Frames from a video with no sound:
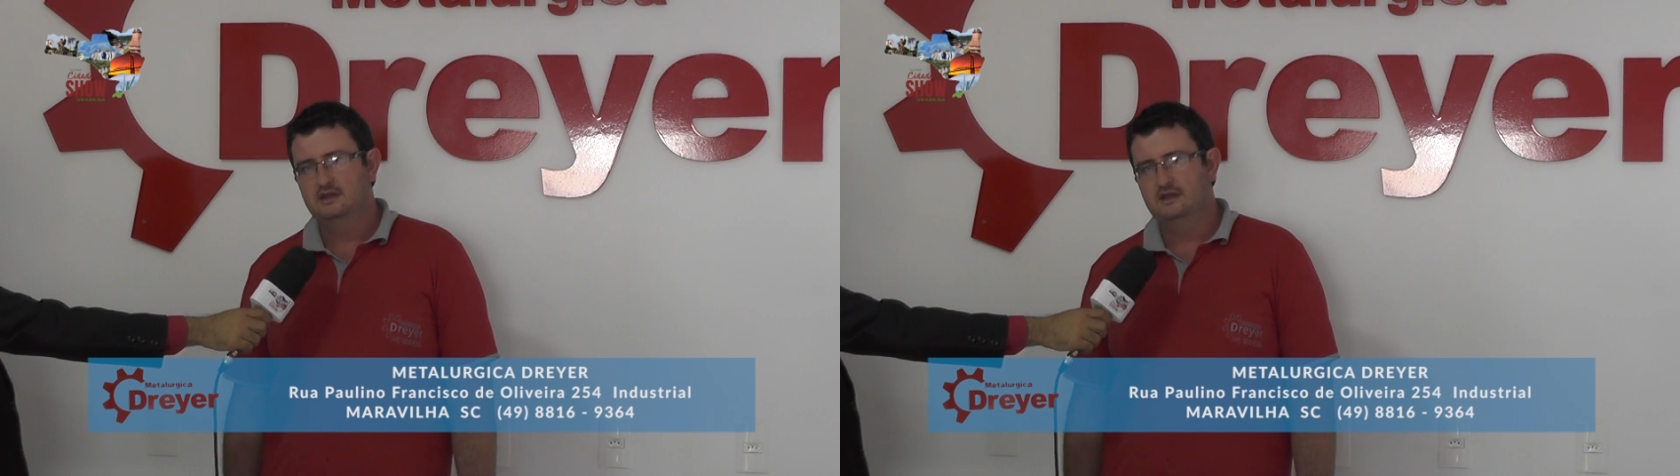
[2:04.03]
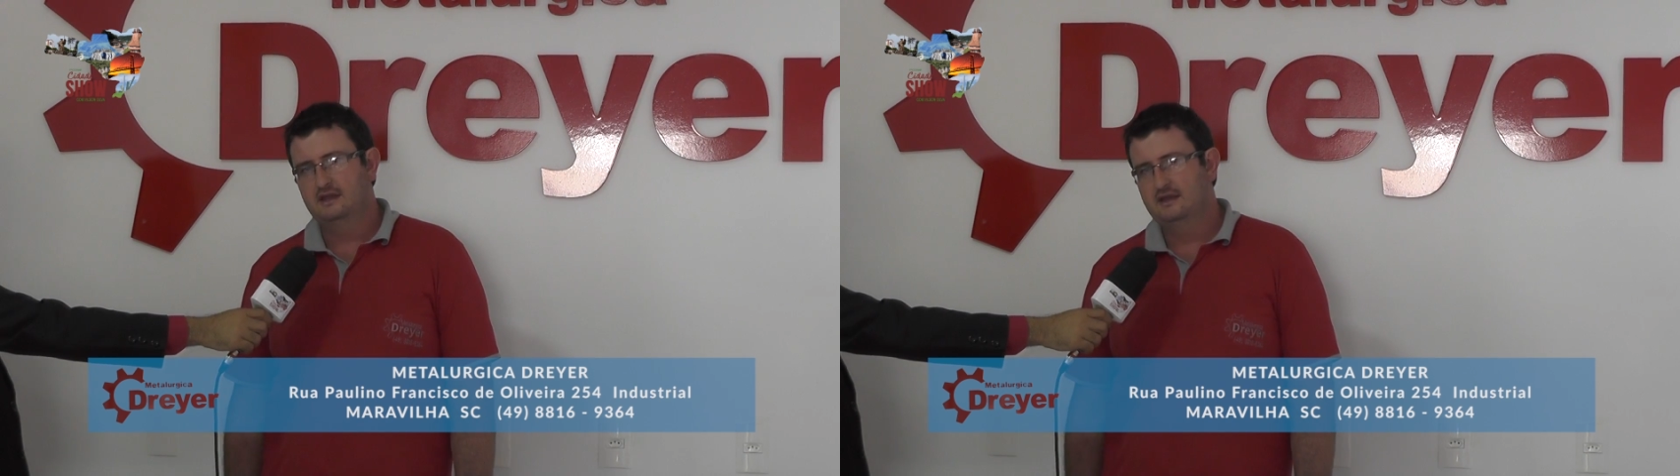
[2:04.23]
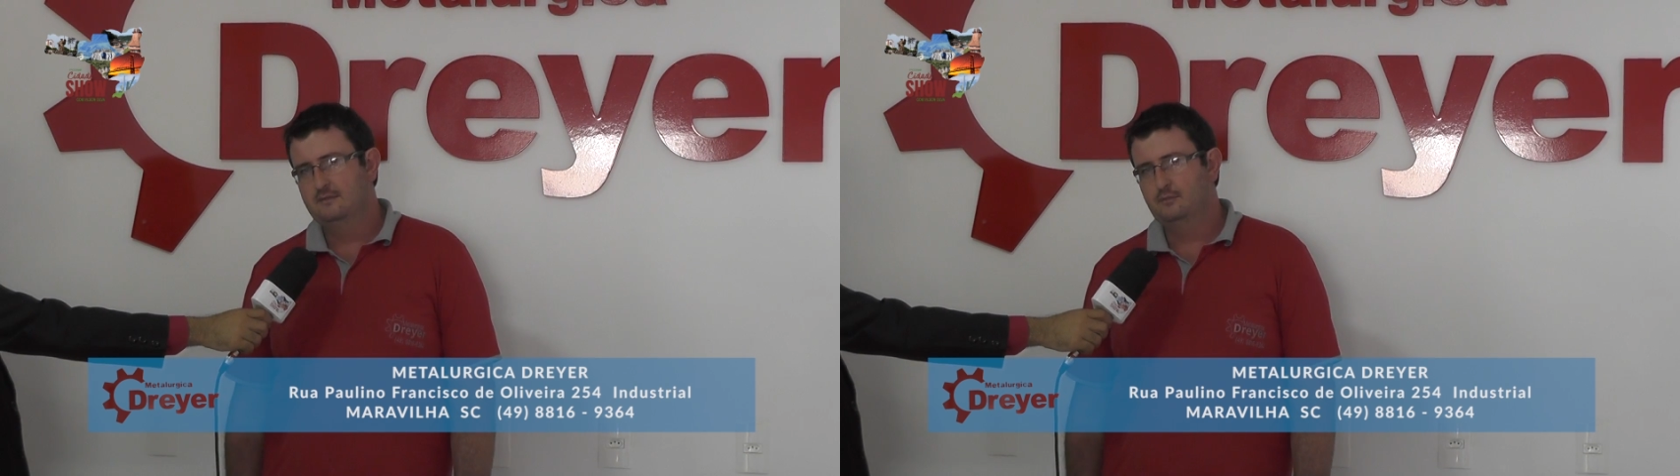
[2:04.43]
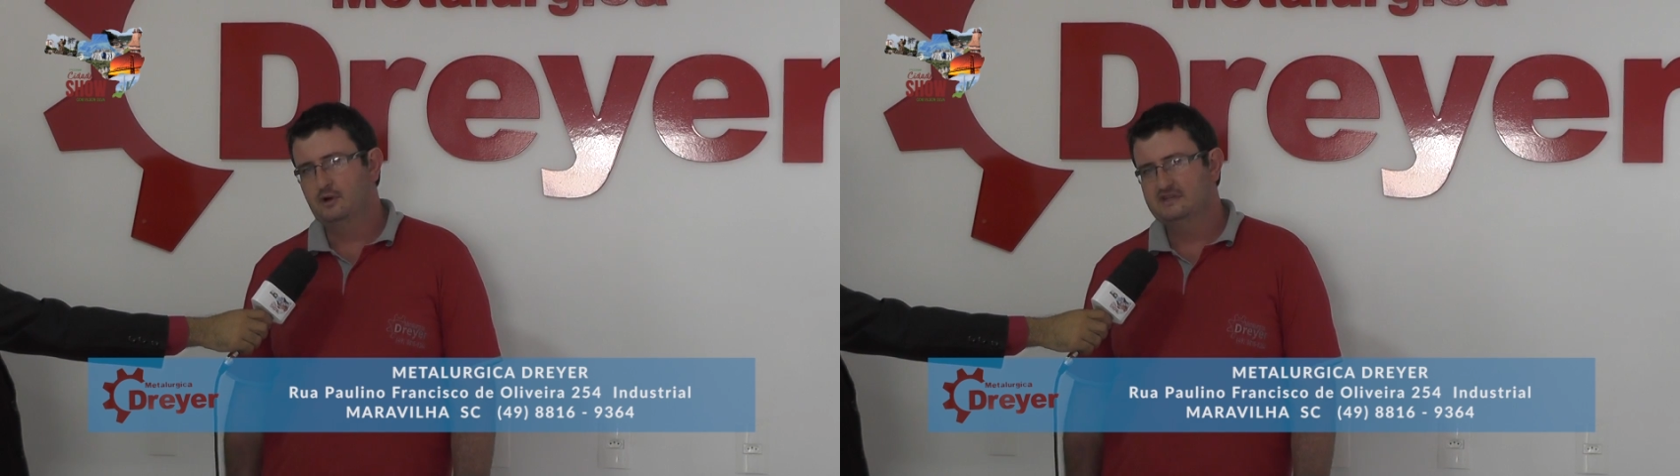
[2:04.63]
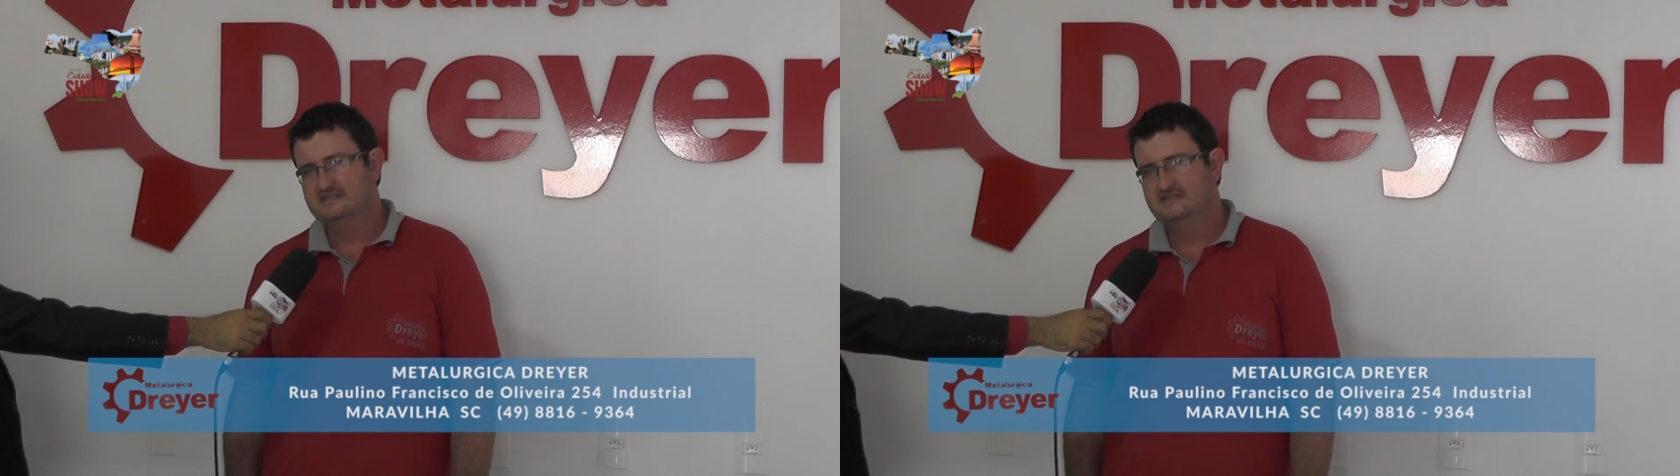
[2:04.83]
que
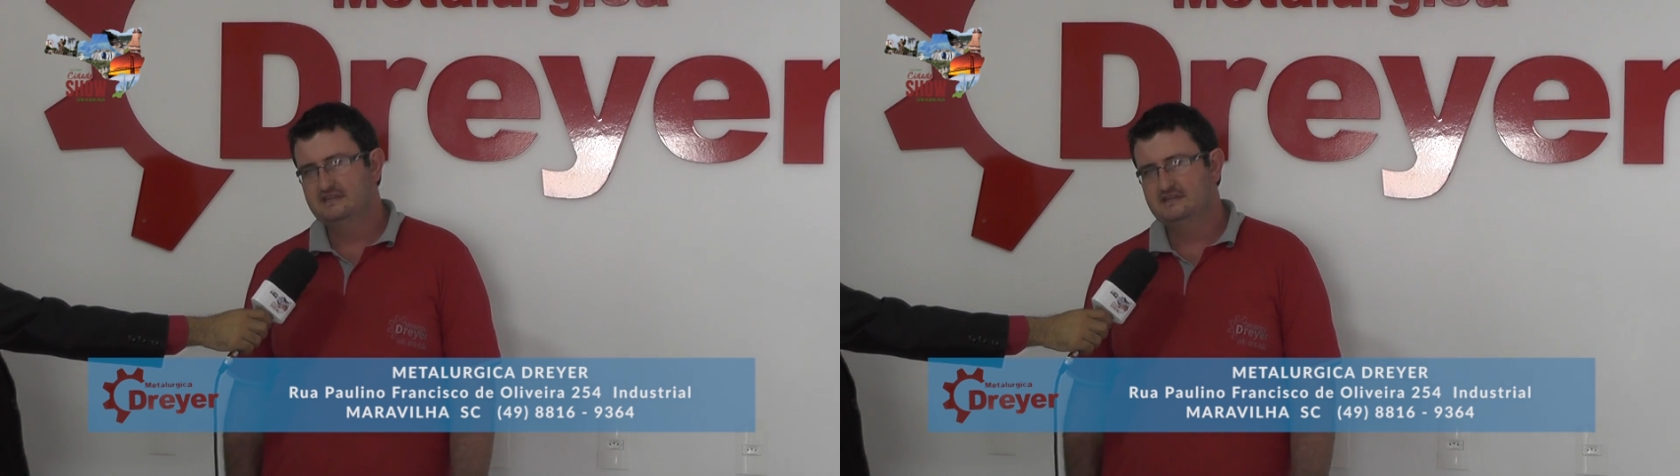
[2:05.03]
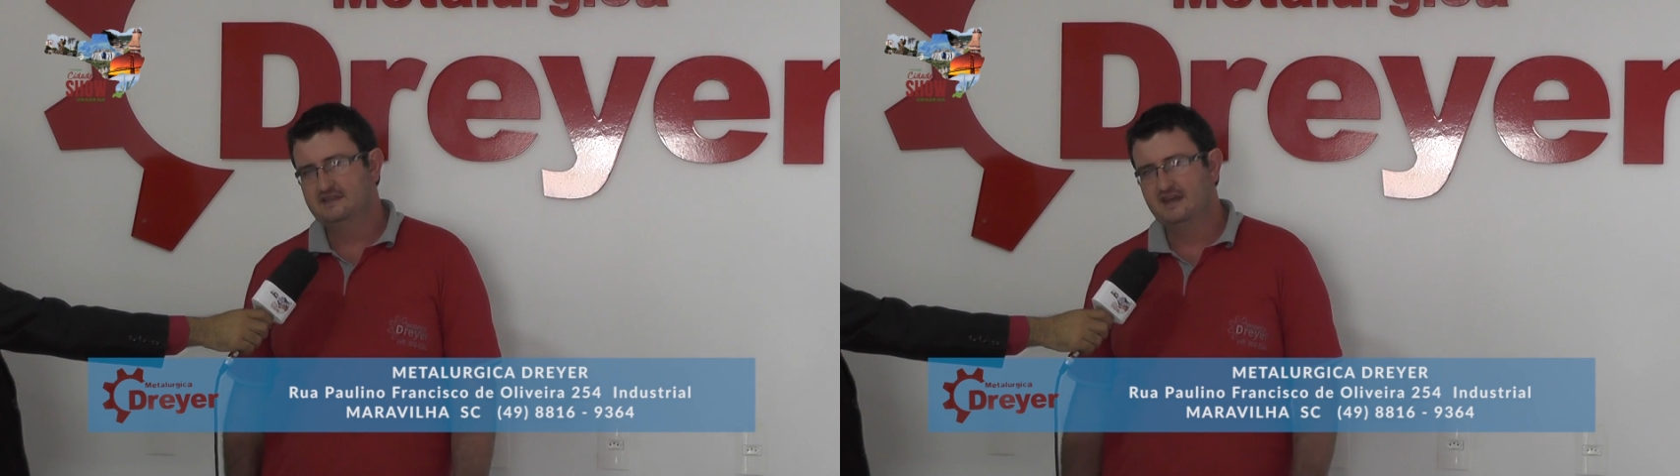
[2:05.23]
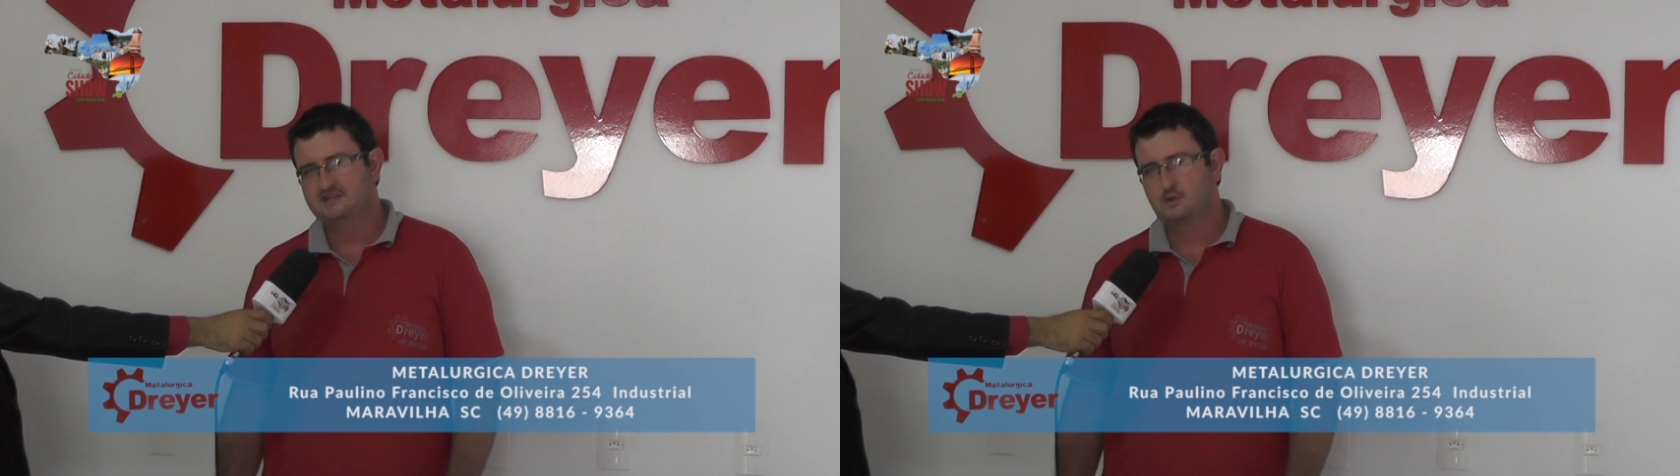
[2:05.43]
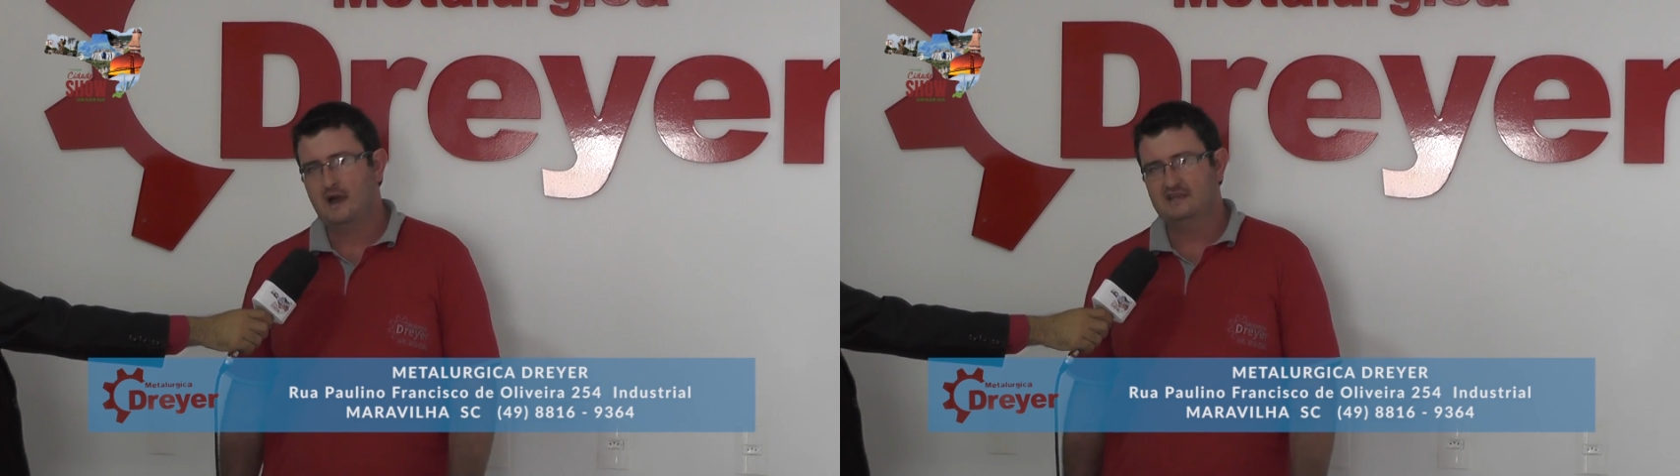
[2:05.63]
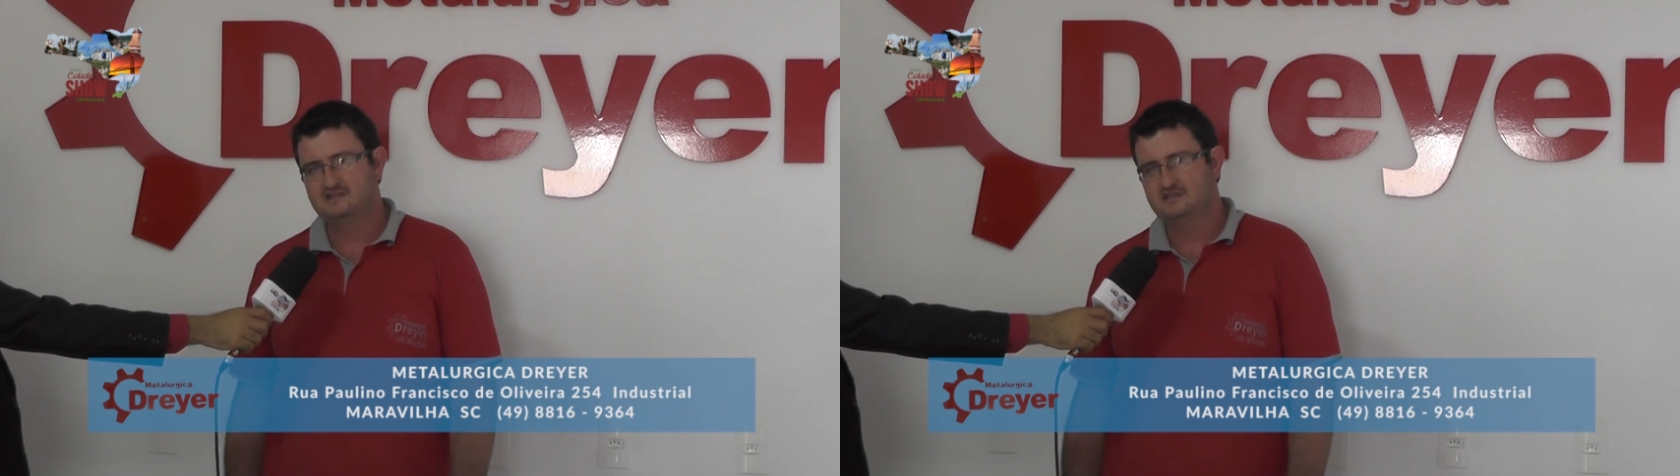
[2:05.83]
pode ser de 3,
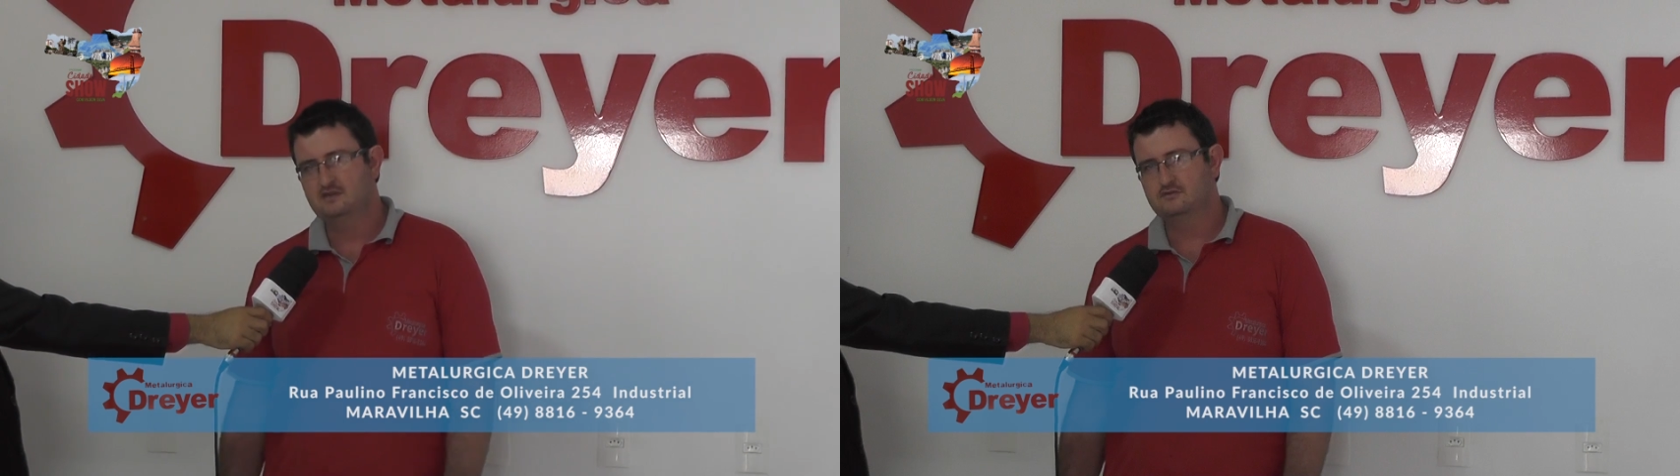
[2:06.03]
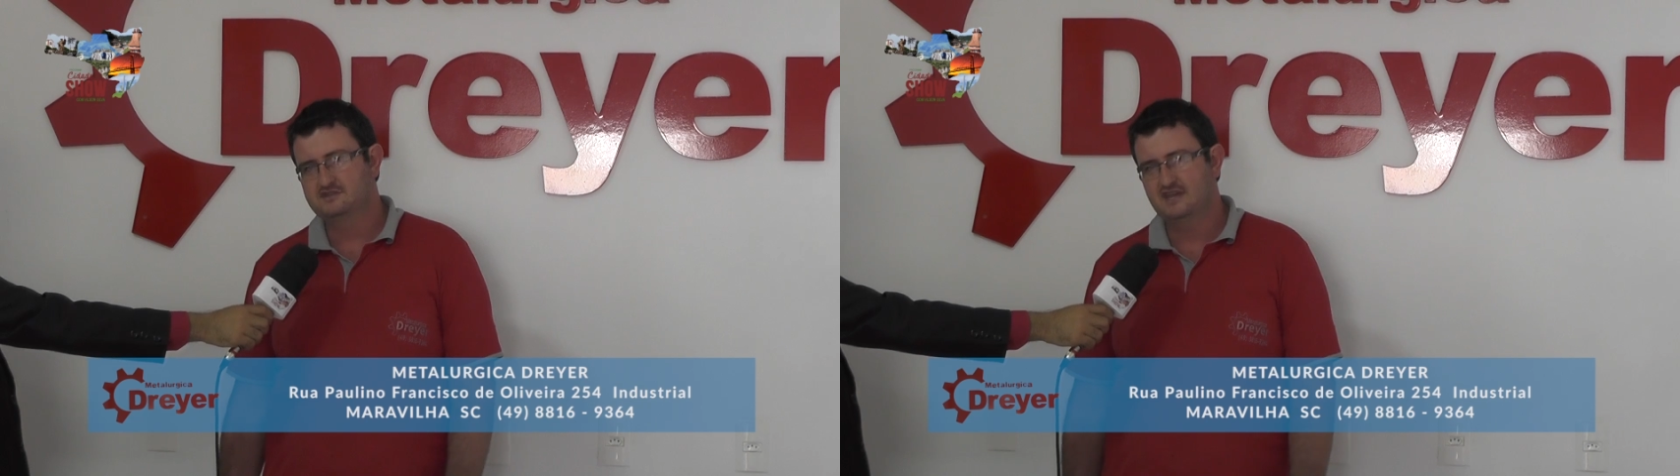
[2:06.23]
4, 5,